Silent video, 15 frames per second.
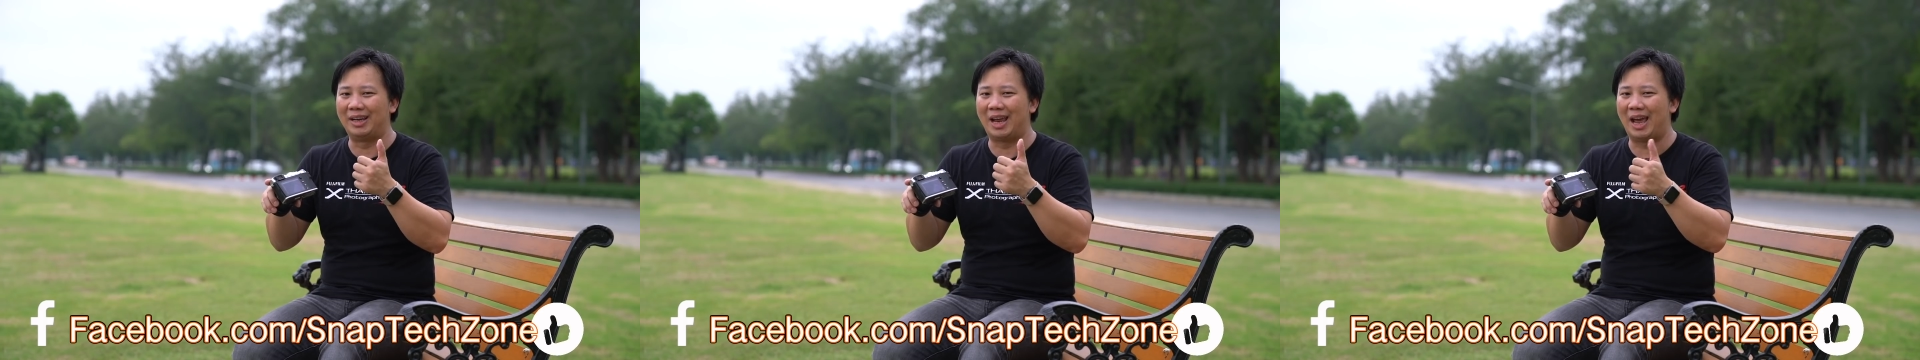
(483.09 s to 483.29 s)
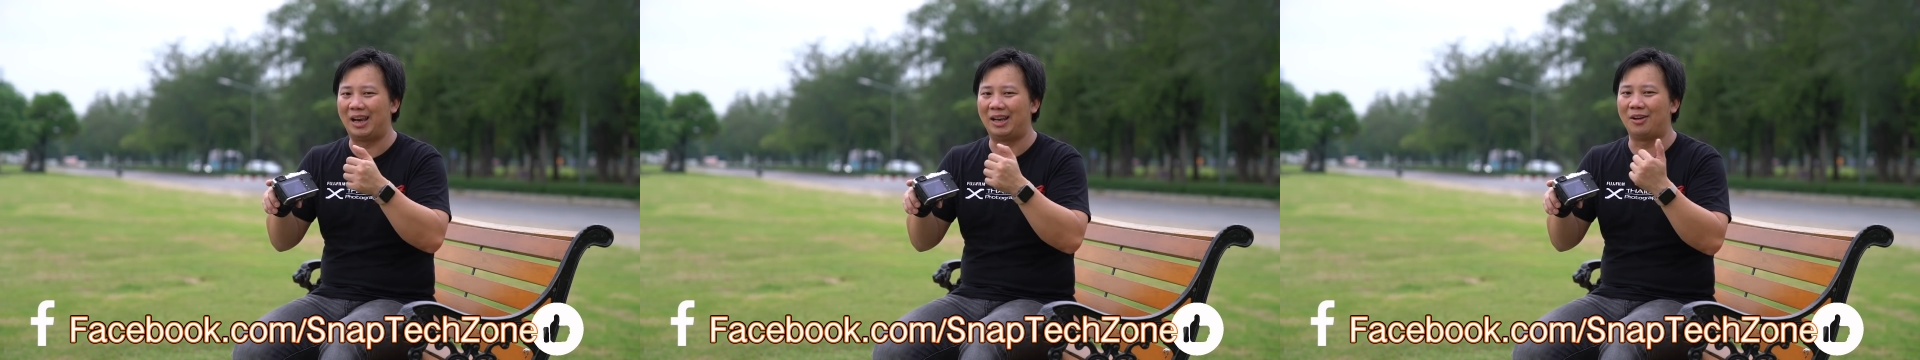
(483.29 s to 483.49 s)

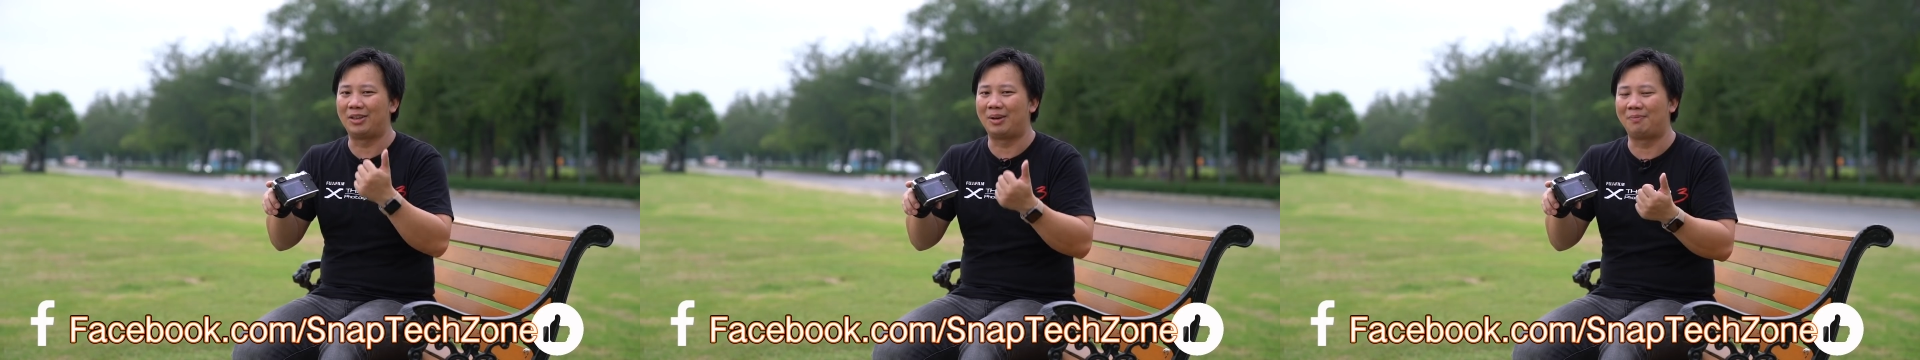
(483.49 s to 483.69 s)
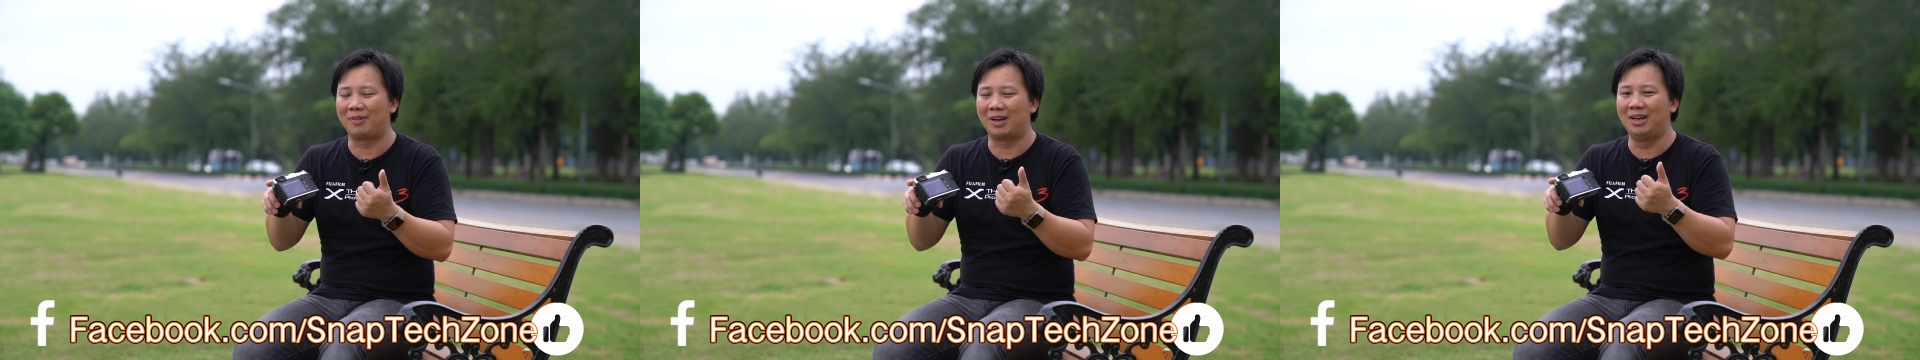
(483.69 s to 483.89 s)
นะฮะเรา
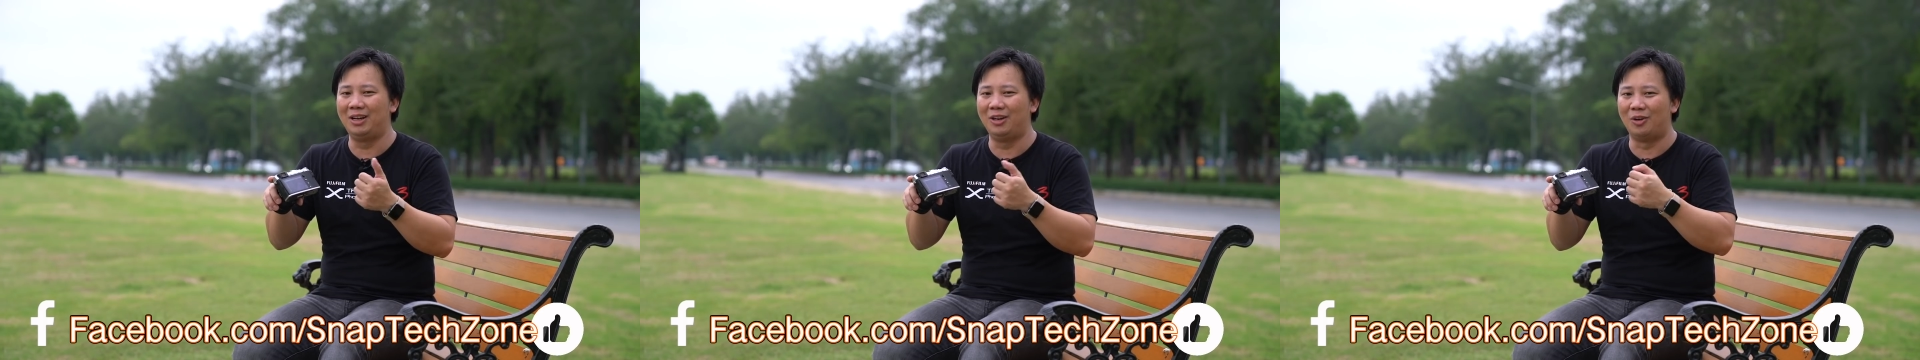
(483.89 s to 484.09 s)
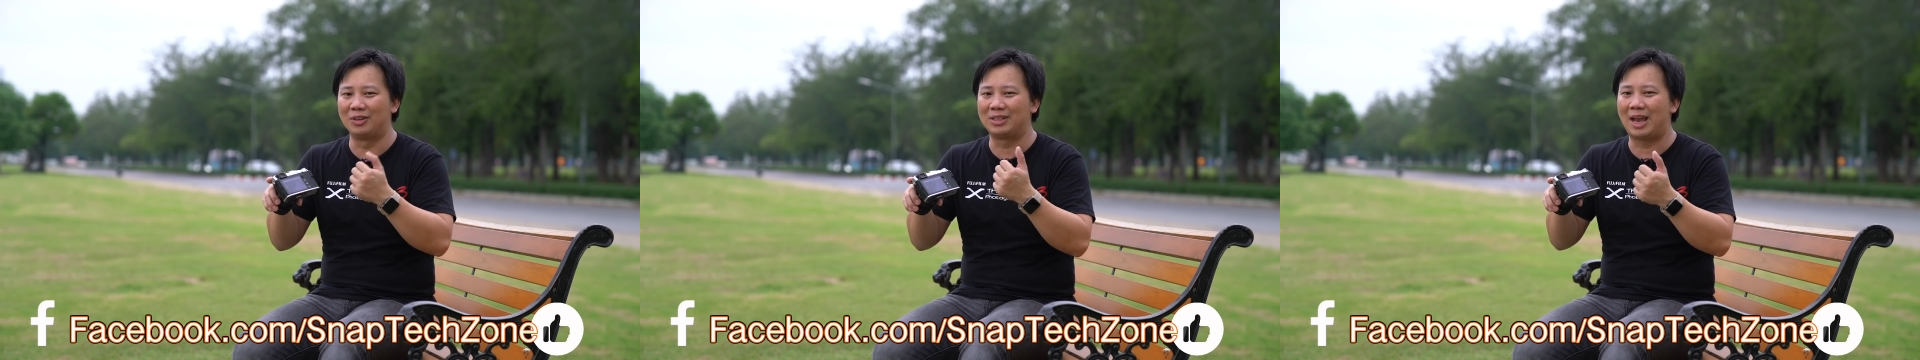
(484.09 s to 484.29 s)
จะขึ้น
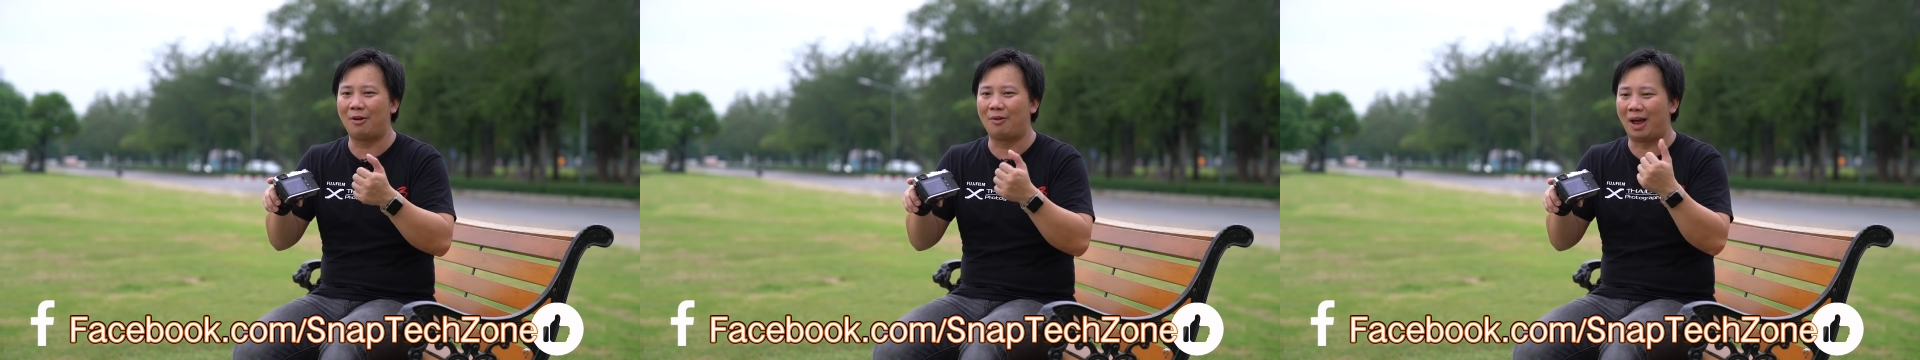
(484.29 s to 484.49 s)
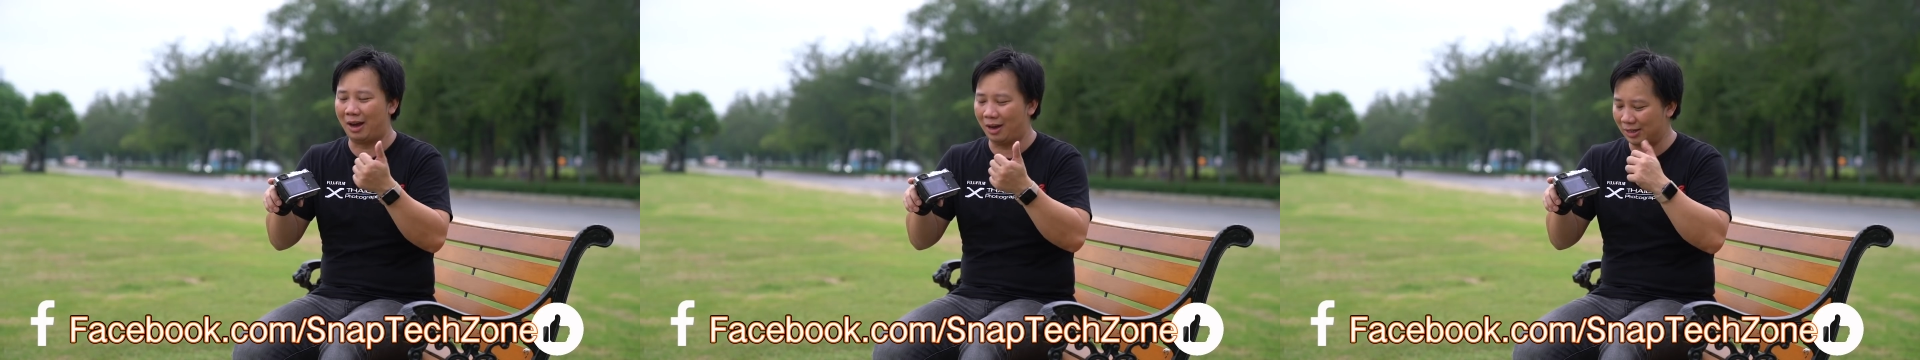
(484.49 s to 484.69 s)
ลงซ้าย
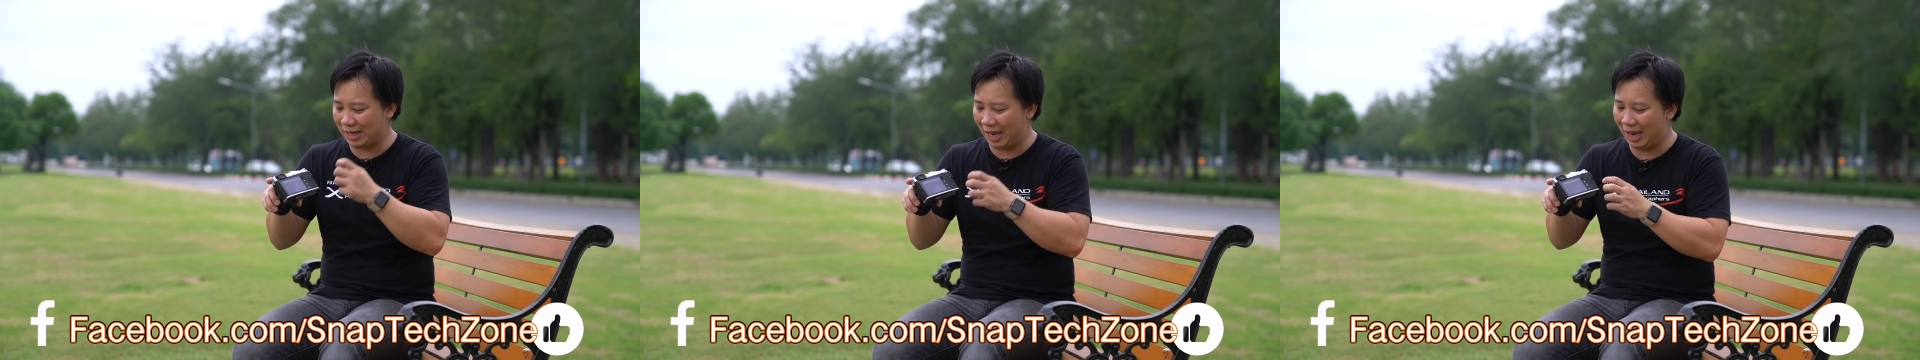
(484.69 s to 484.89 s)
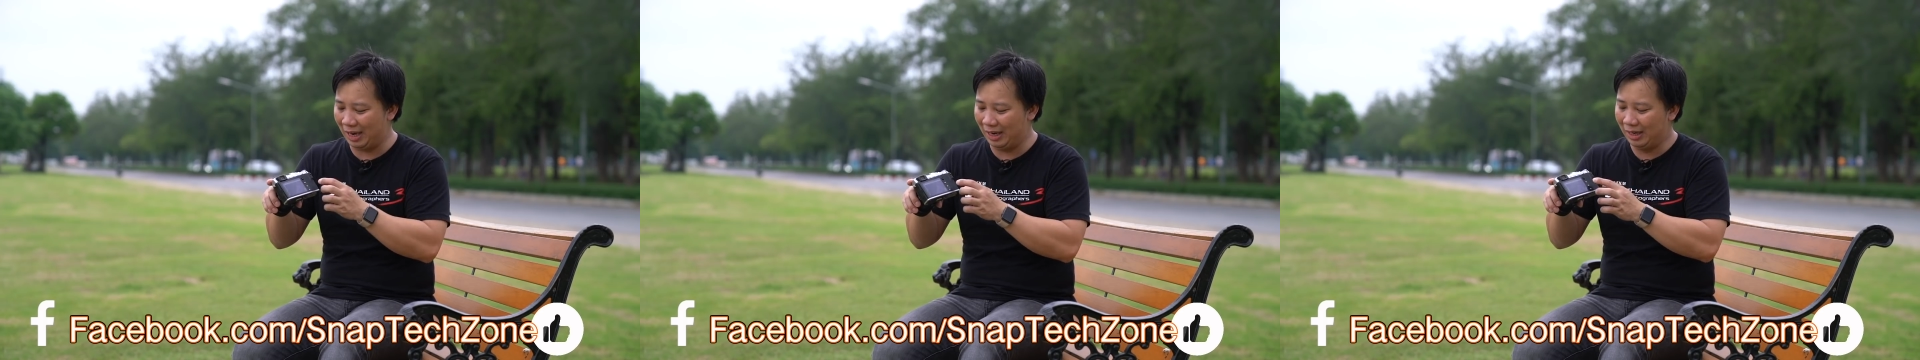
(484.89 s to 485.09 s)
ขวาก็
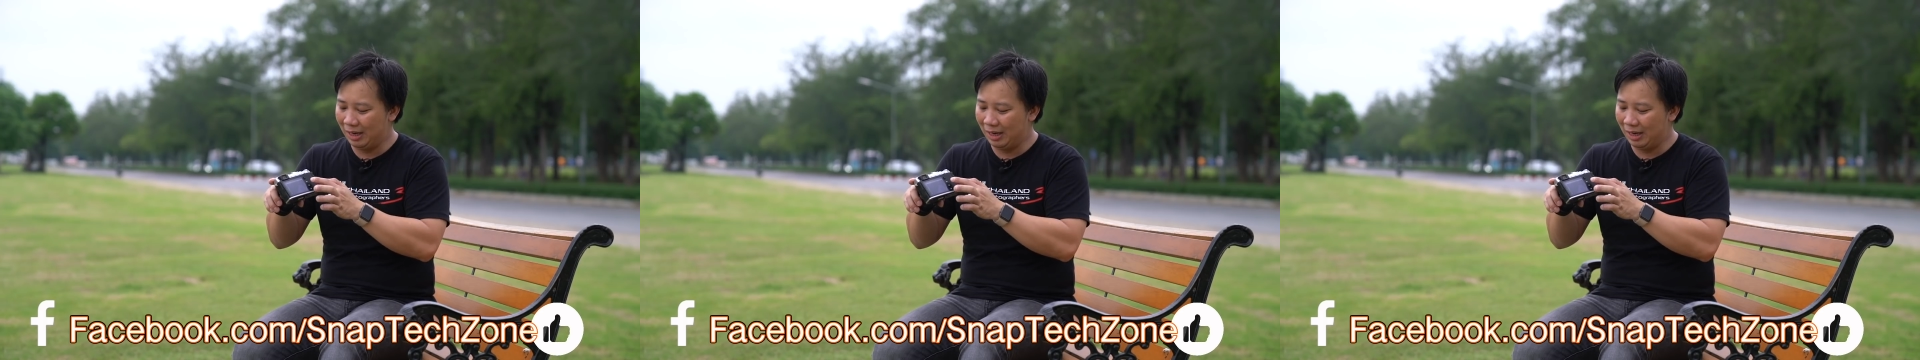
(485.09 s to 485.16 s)
ใช้